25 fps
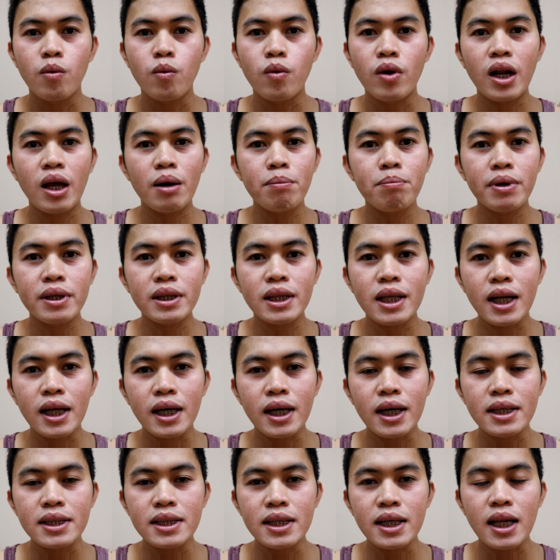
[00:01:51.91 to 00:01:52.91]
wala pa
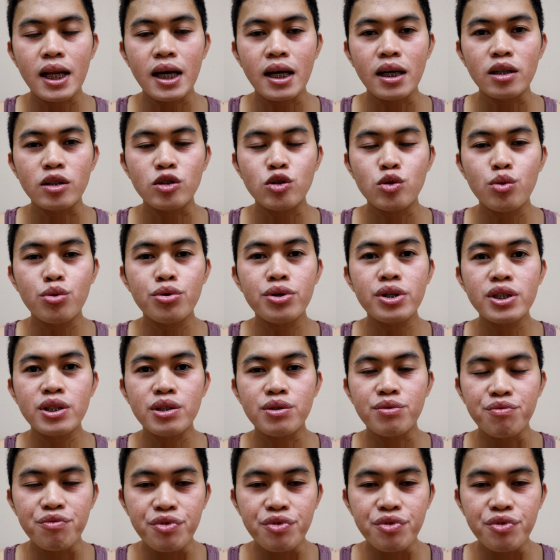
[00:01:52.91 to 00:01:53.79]
talaga silang tourist